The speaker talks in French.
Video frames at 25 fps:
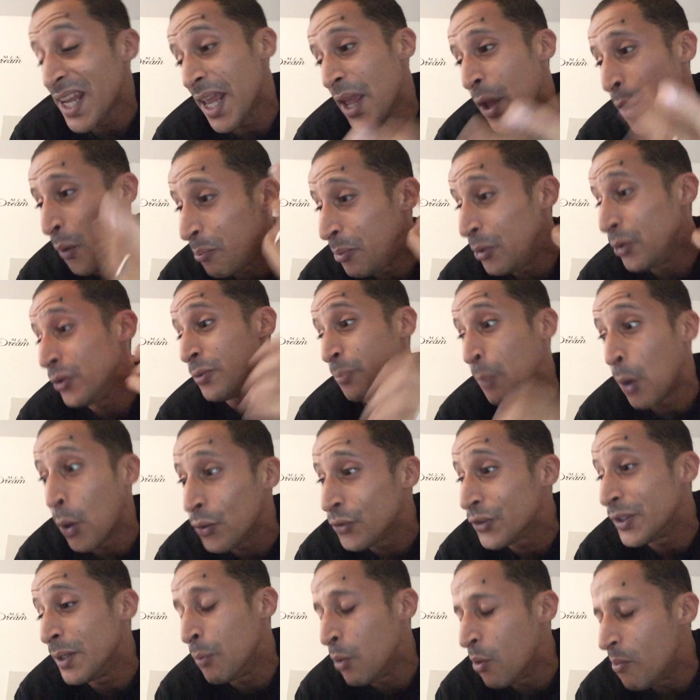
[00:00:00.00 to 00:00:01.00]
Et en plus,
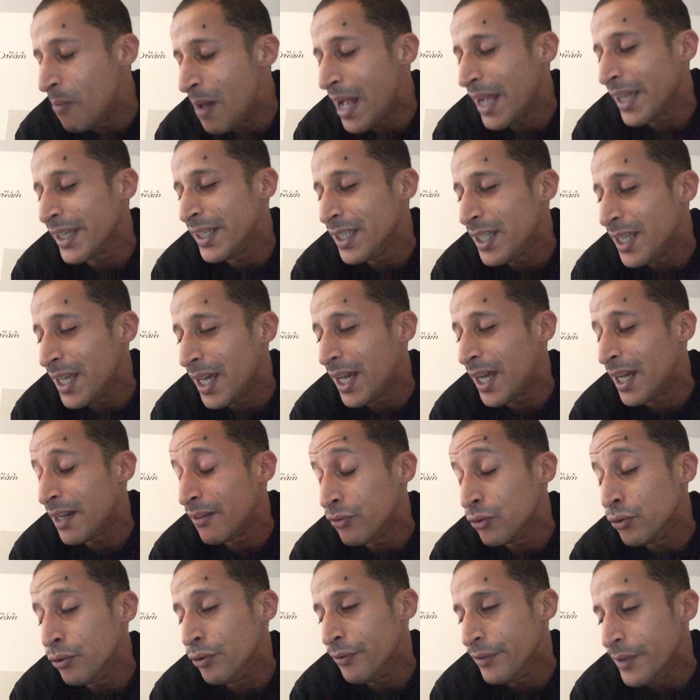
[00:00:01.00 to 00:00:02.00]
bon, c'est mon mari qui
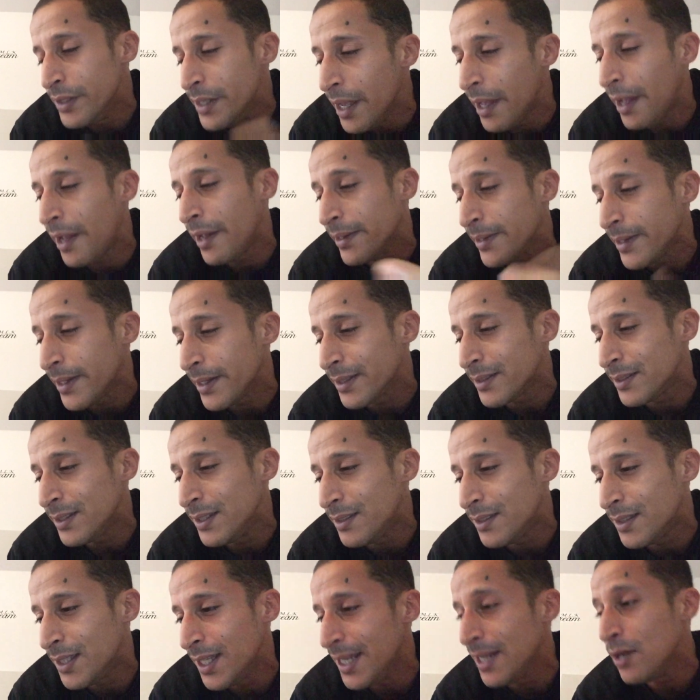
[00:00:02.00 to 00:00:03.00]
a voulu venir, hein, qui a
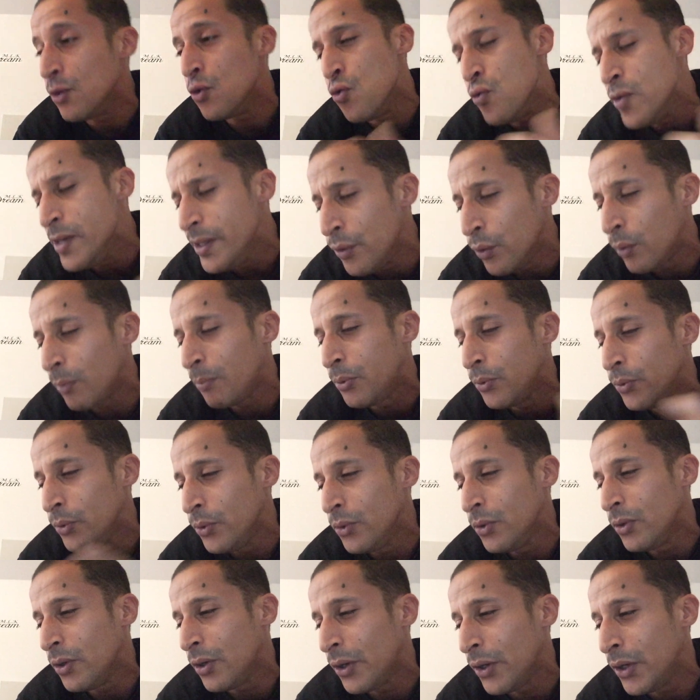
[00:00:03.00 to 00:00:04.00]
insisté. Lui non
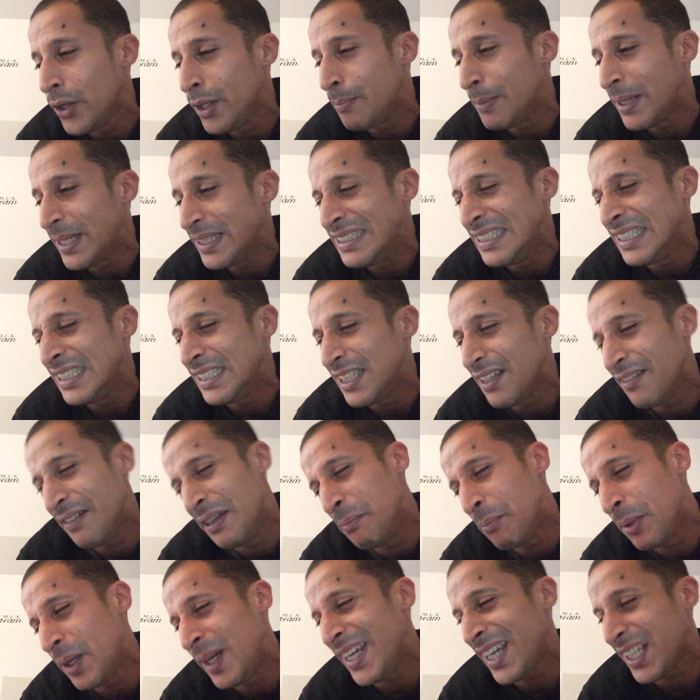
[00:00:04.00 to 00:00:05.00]
plus, euh, il m'a dit que ça
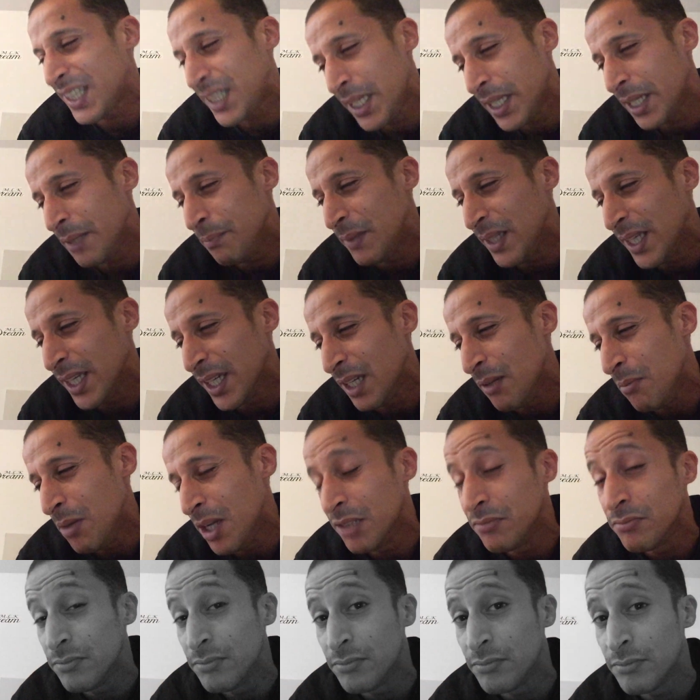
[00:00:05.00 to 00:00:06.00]
n'avait pas l'air terrible, terrible.